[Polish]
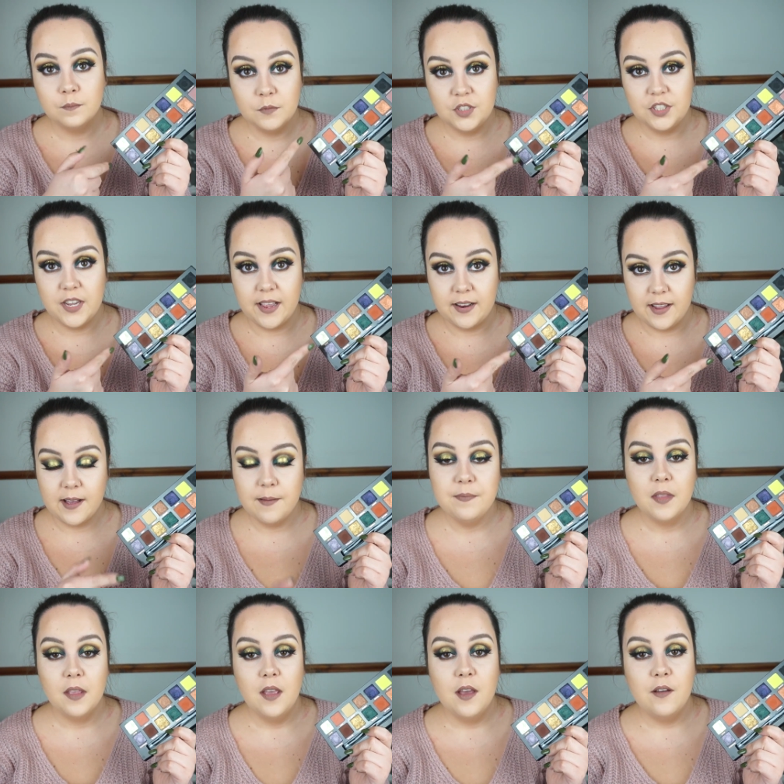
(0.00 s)
cienia
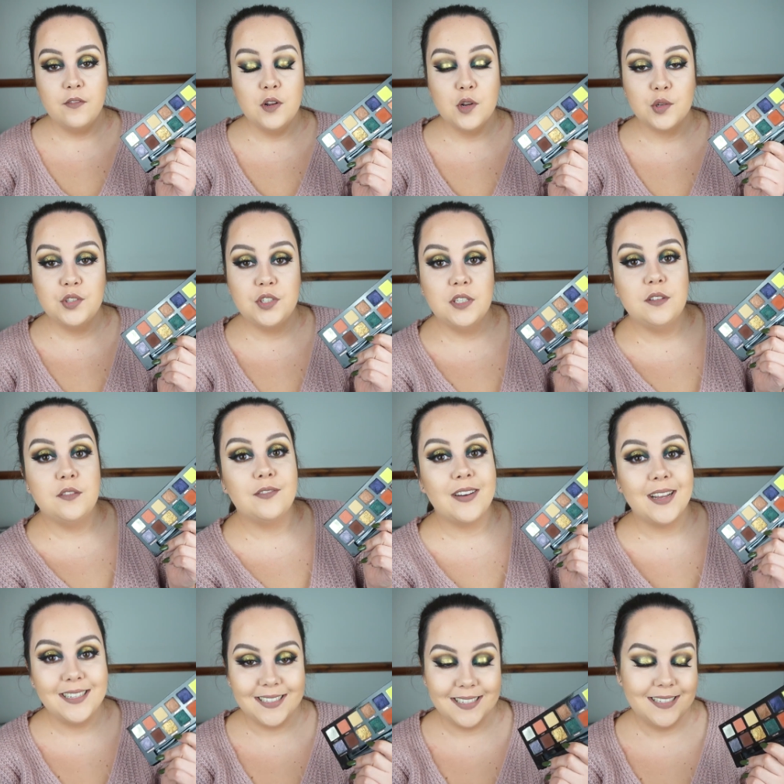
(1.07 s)
wynosi
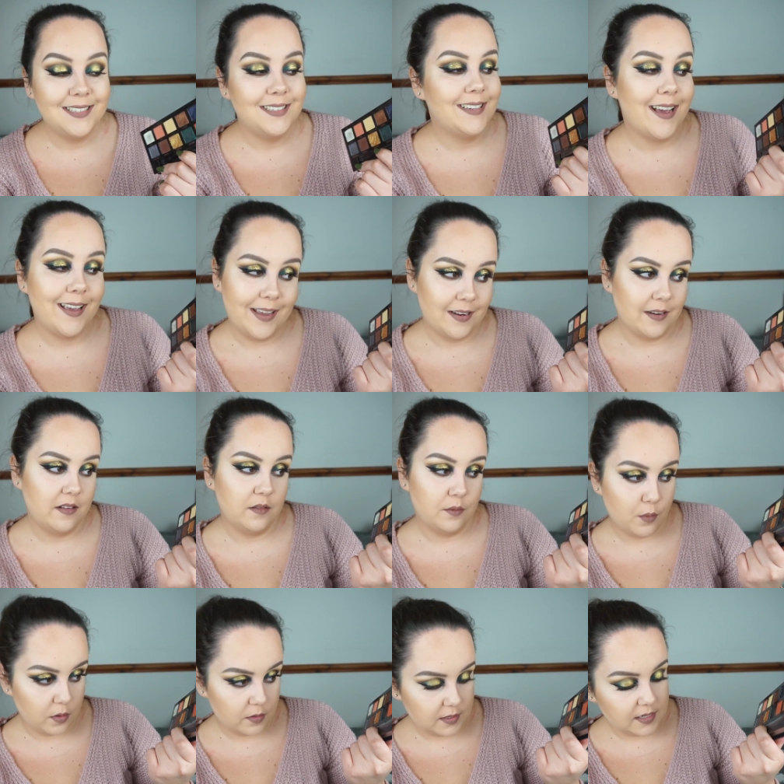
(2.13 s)
21
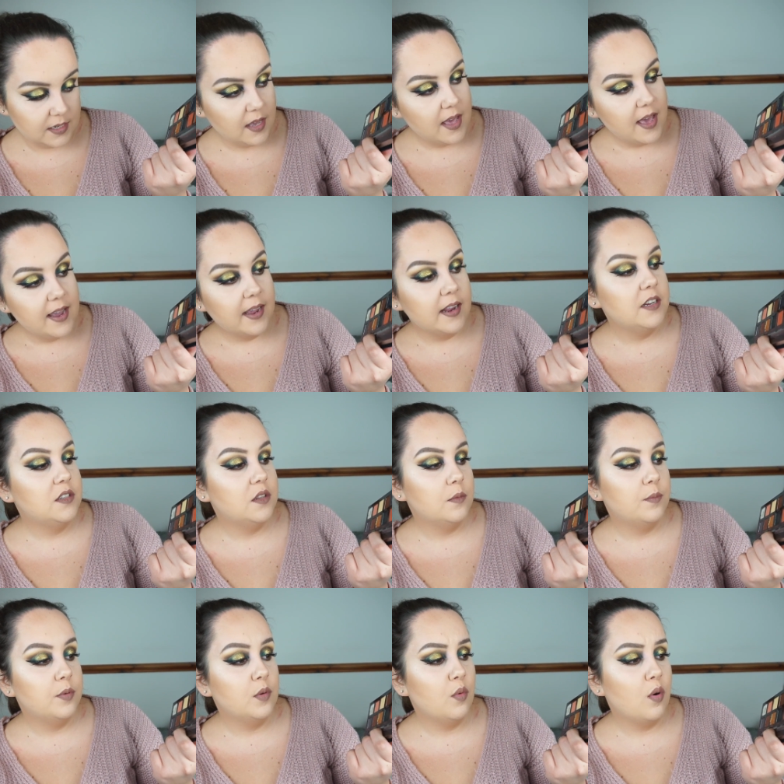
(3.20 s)
zł. Kiedyś to
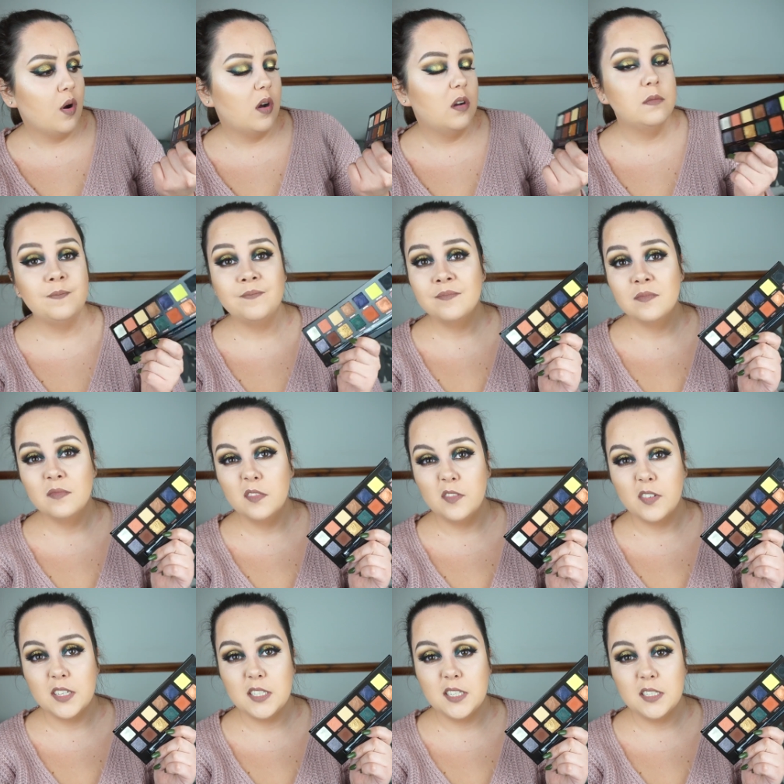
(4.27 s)
było
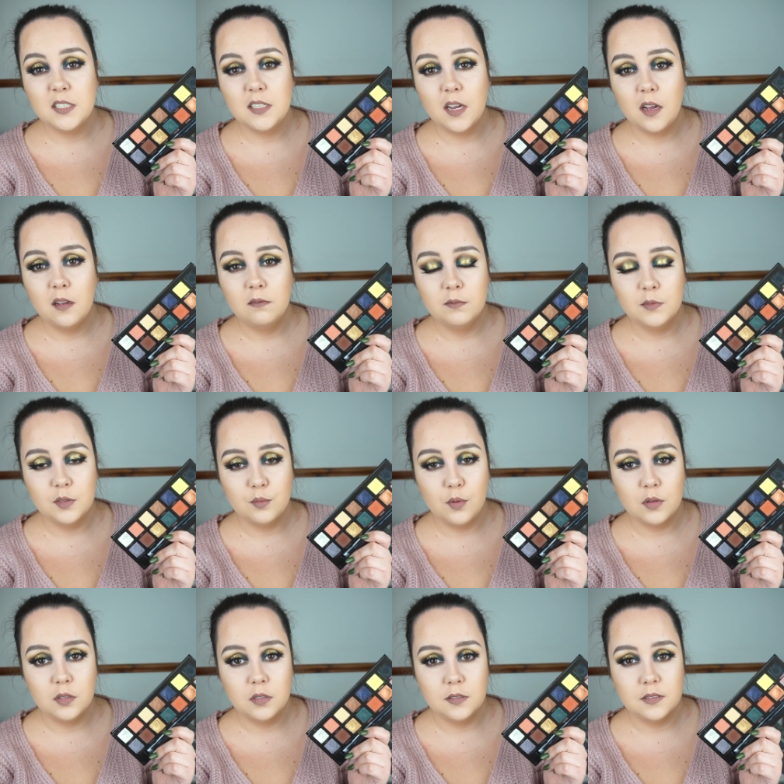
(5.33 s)
20
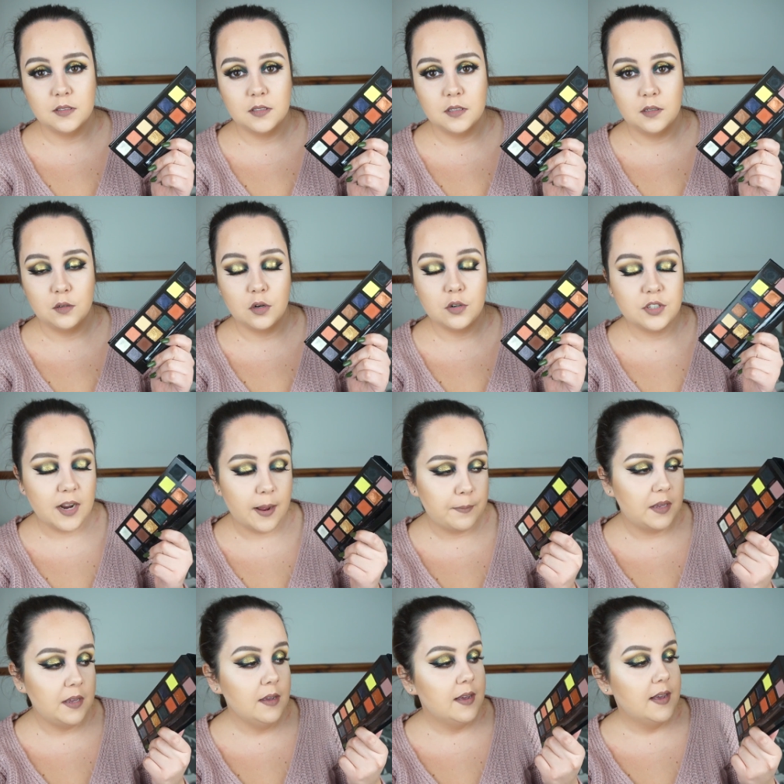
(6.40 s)
zł z
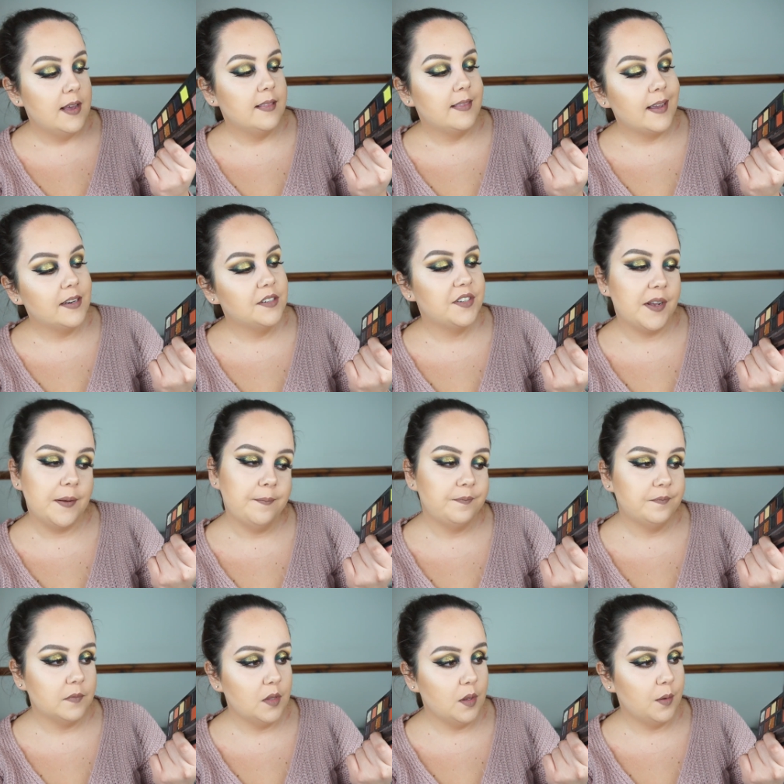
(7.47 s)
groszami, także
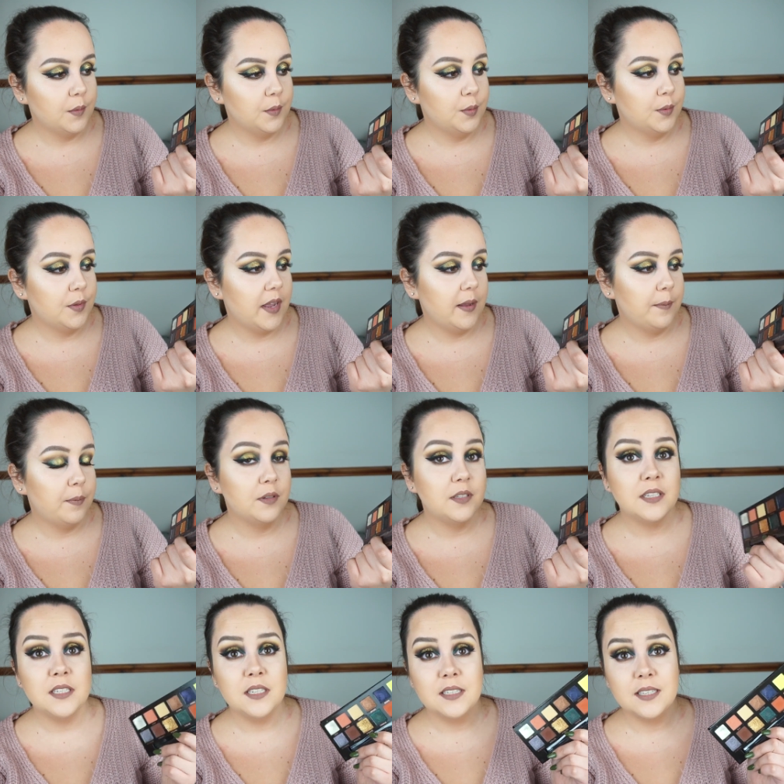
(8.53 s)
no tutaj
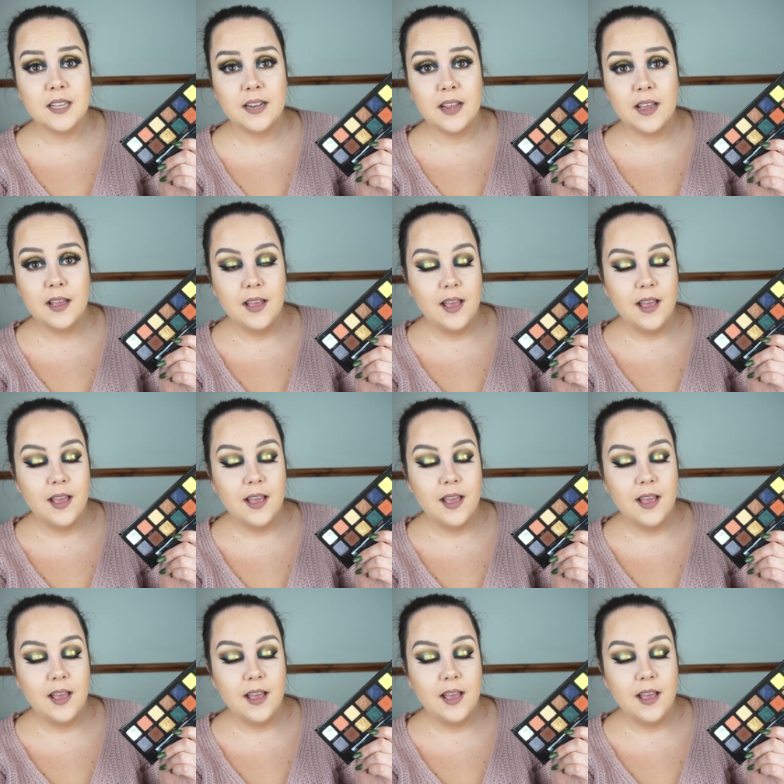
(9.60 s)
podnieśli cenę,